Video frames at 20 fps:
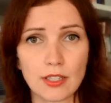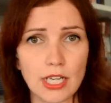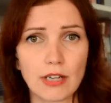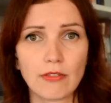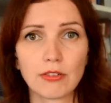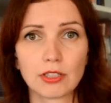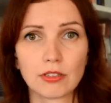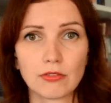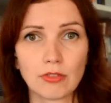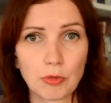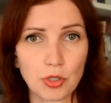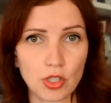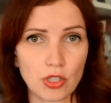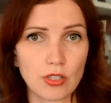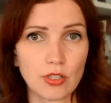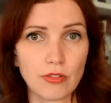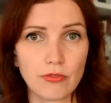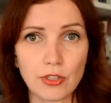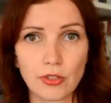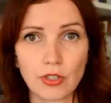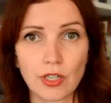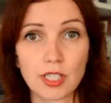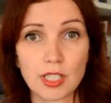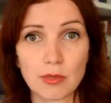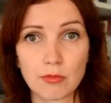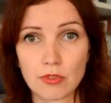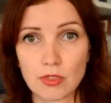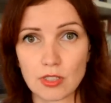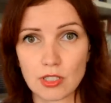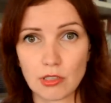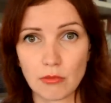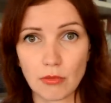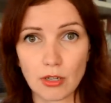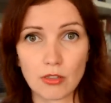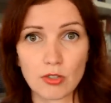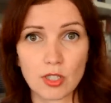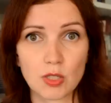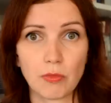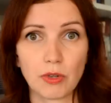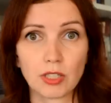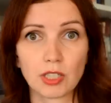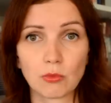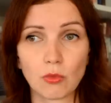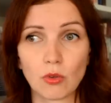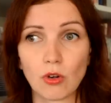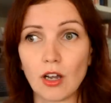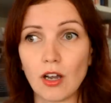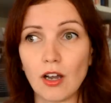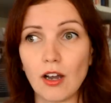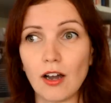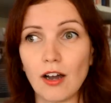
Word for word: Я в это вообще не верю, я этим не занимаюсь, поэтому,